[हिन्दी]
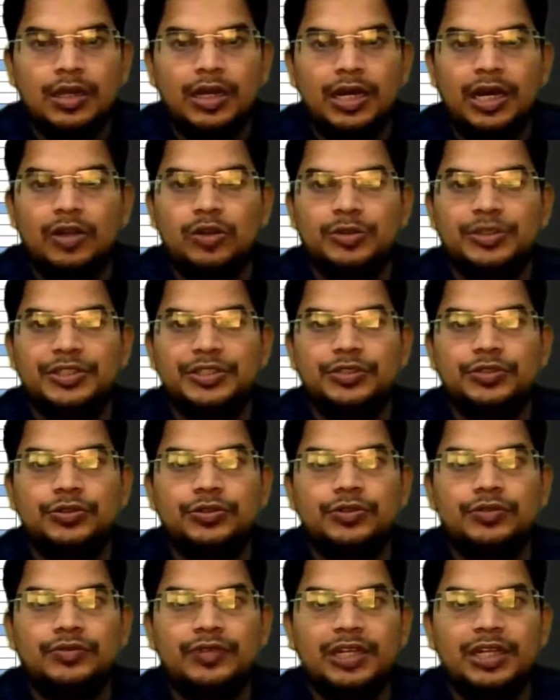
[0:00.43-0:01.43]
हेलो बच्चों
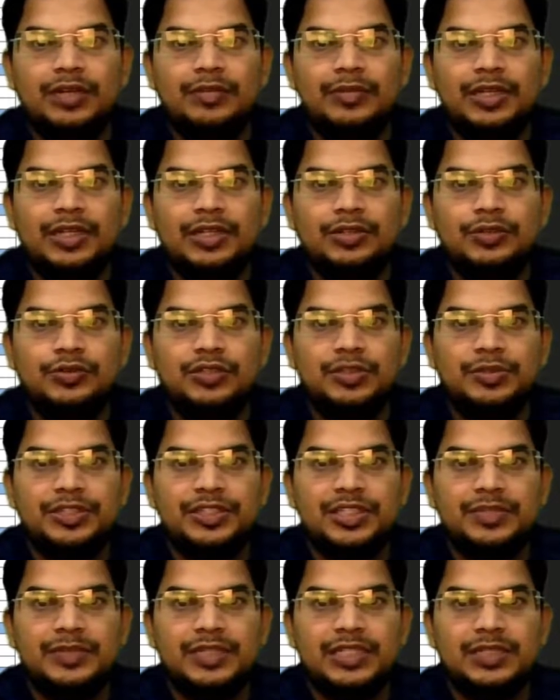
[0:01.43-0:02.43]
वेलकम बैक टू सी बी
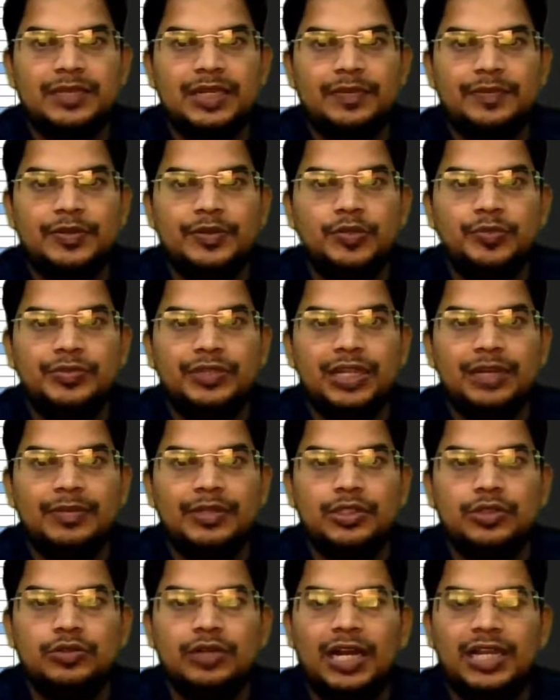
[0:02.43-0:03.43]
एस मैथ्स बाय गुप्ता
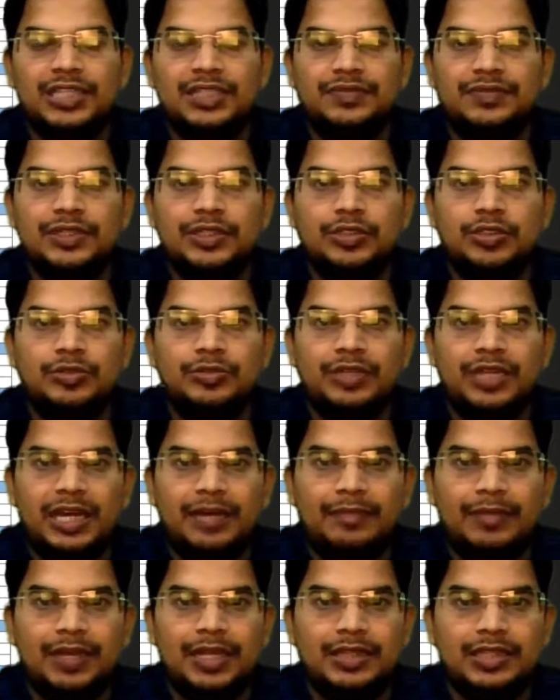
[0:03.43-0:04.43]
बच्चों आज इस वीडियो में
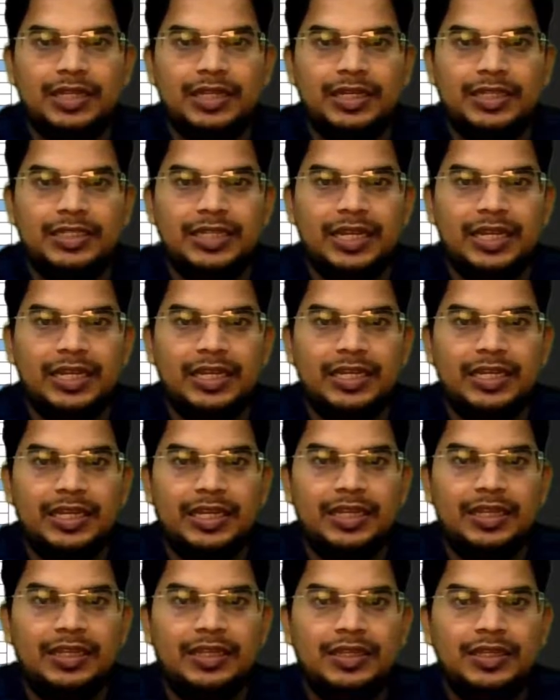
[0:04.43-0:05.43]
हम बात करने जा रहे
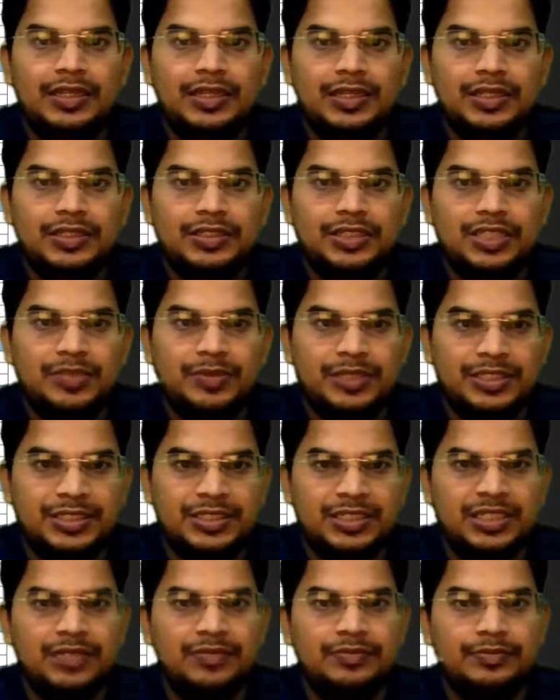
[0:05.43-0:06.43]
हैं
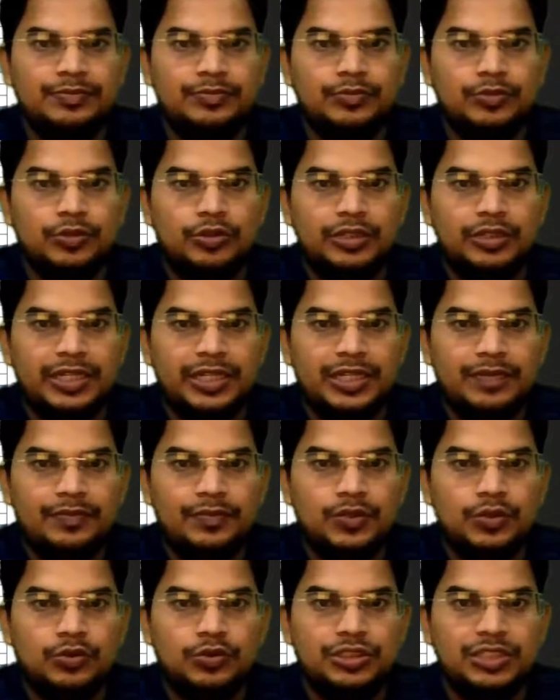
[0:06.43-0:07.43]
सी बोर्ड ने
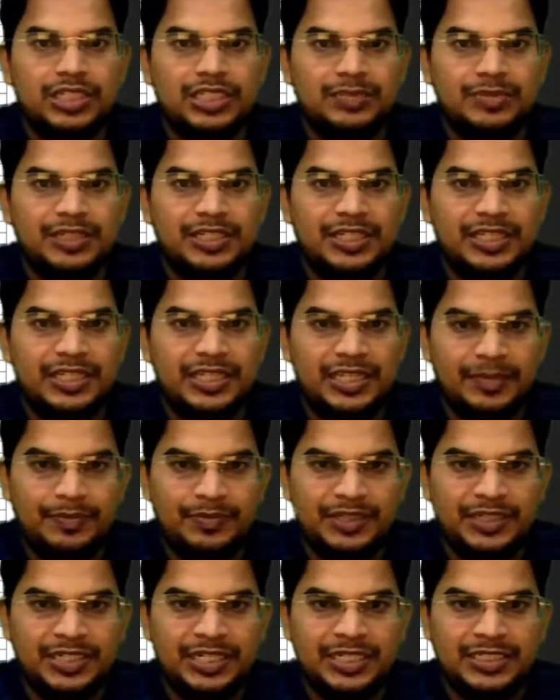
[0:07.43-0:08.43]
कुछ चेंजमेंट किए हैं
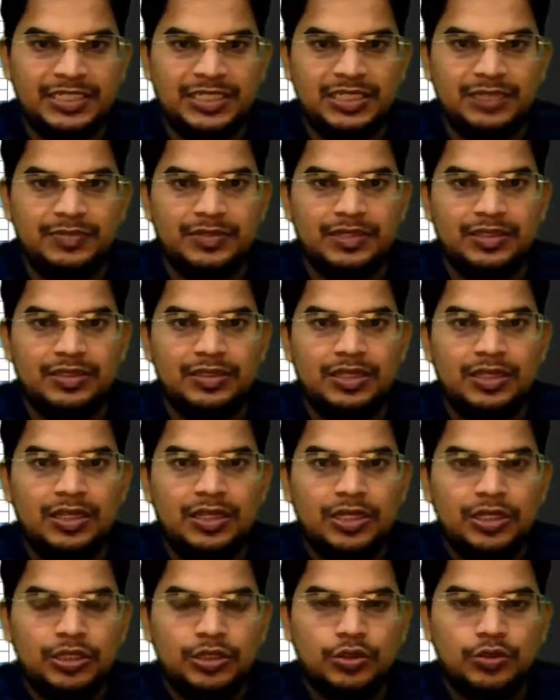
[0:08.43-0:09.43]
अपनी डेट शीट में
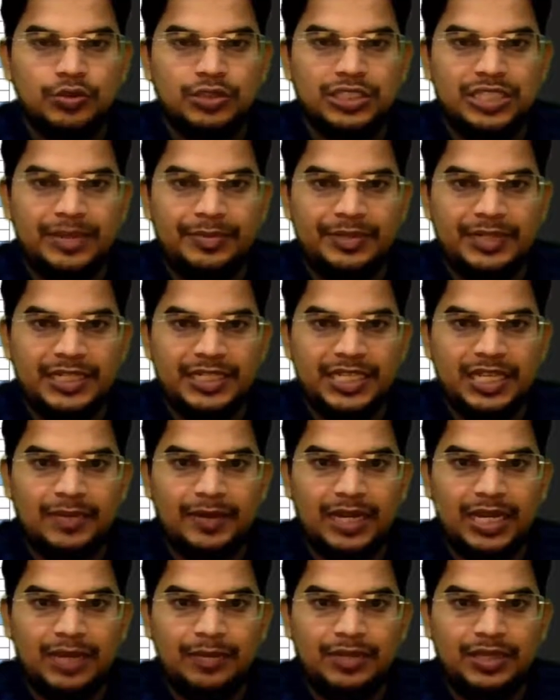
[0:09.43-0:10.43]
तो उसी अपडेट के
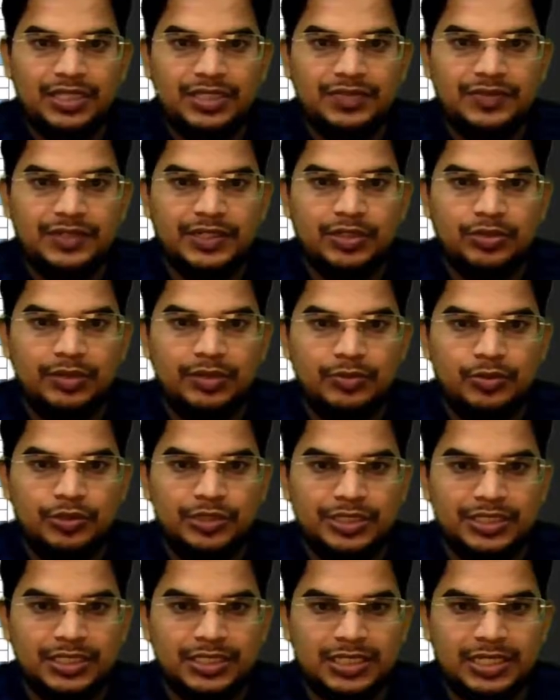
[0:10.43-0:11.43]
बारे में इस वीडियो में हम लोग
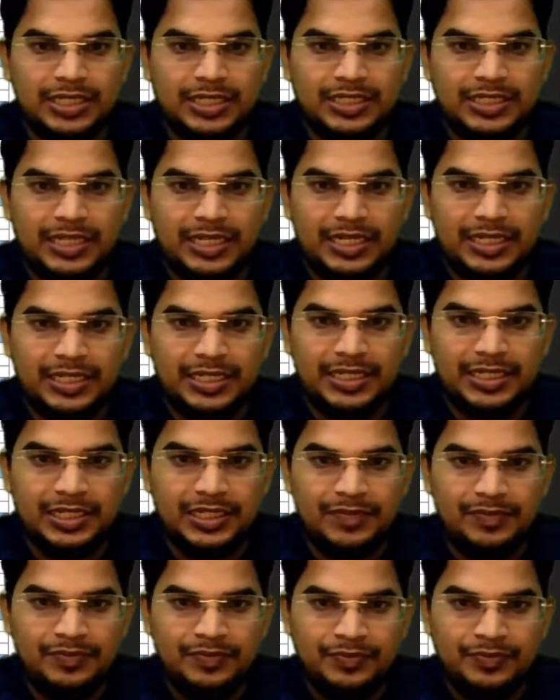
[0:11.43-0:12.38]
डिस्कस करने जा रहे हैं ठीक है